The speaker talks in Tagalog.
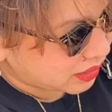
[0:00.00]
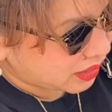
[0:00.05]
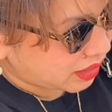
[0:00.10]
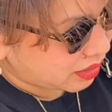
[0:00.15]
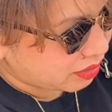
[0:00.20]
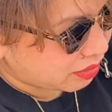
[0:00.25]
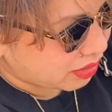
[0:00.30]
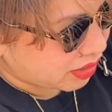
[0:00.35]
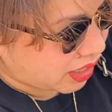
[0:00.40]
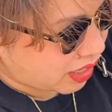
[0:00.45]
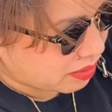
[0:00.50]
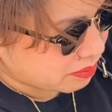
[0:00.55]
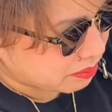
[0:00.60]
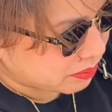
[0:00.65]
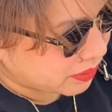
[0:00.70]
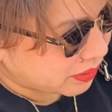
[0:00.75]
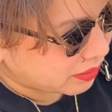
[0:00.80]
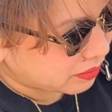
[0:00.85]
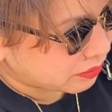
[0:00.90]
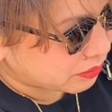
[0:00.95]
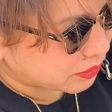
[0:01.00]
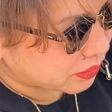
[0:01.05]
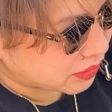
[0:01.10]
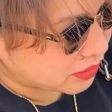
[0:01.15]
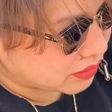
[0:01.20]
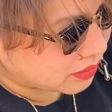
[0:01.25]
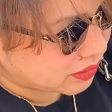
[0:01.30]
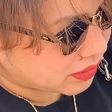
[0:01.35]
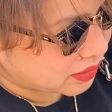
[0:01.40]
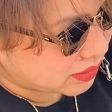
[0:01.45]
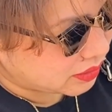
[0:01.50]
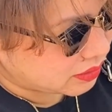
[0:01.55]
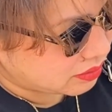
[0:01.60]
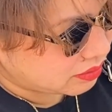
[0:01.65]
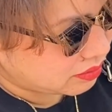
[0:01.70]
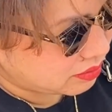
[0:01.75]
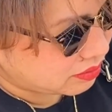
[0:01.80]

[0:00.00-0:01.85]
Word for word: Tayong camping for your ano.